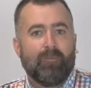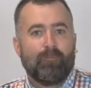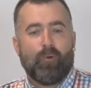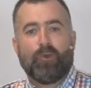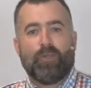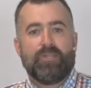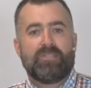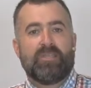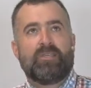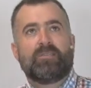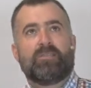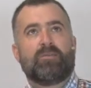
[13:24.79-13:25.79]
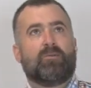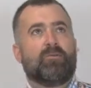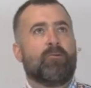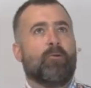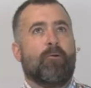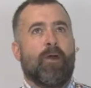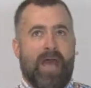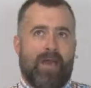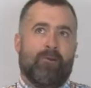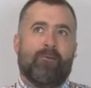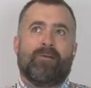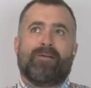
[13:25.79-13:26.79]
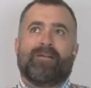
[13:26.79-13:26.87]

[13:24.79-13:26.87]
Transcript: pour que je dise Waouh,